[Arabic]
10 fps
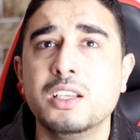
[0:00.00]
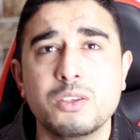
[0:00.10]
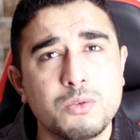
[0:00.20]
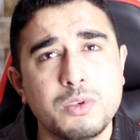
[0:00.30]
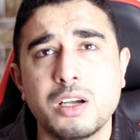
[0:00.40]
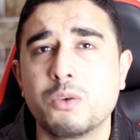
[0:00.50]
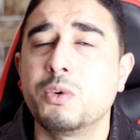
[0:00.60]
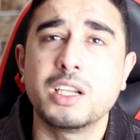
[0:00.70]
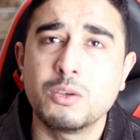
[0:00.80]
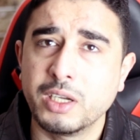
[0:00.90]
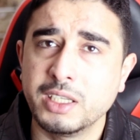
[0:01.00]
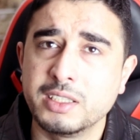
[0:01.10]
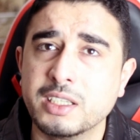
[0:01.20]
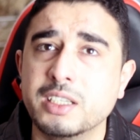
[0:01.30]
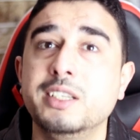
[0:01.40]
هي الأولى ولا
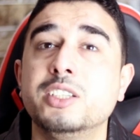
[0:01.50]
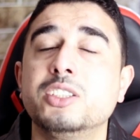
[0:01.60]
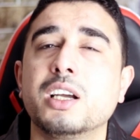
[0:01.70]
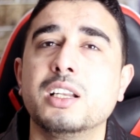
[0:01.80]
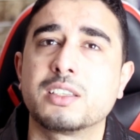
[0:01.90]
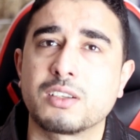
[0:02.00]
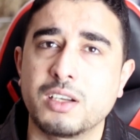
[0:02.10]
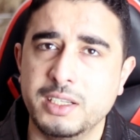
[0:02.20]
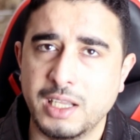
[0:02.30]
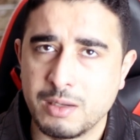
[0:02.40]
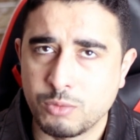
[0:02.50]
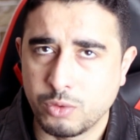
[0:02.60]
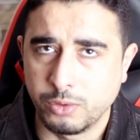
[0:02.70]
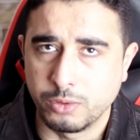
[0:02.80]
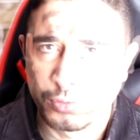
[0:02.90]
الوحيدة اللي شغلت رأي العام
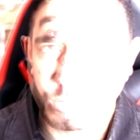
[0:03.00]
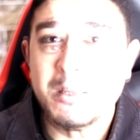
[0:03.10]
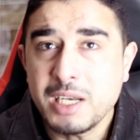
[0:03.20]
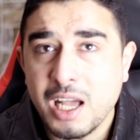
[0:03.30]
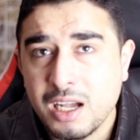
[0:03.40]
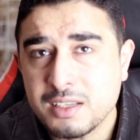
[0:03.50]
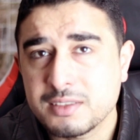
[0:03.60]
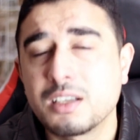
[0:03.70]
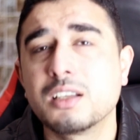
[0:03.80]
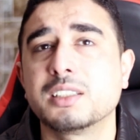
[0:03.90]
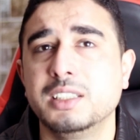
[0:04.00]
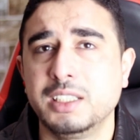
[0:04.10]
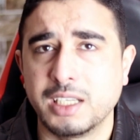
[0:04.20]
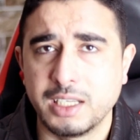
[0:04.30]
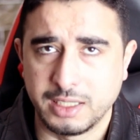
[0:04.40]
كله قبلها صارت
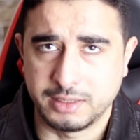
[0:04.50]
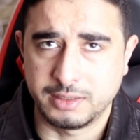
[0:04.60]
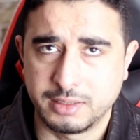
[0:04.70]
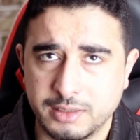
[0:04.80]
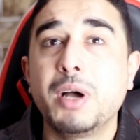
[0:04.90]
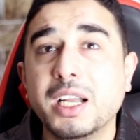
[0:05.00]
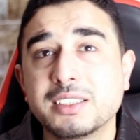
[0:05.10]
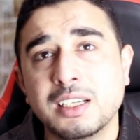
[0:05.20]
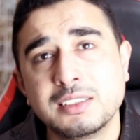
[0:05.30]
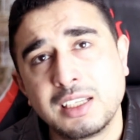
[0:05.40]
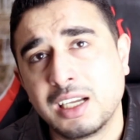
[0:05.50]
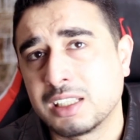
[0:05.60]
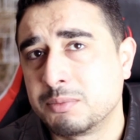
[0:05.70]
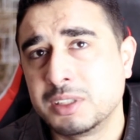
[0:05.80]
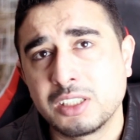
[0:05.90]
حكايات بعضها
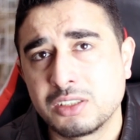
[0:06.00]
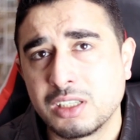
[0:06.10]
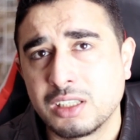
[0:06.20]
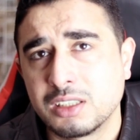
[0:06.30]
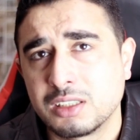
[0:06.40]
انتهت بالنجاة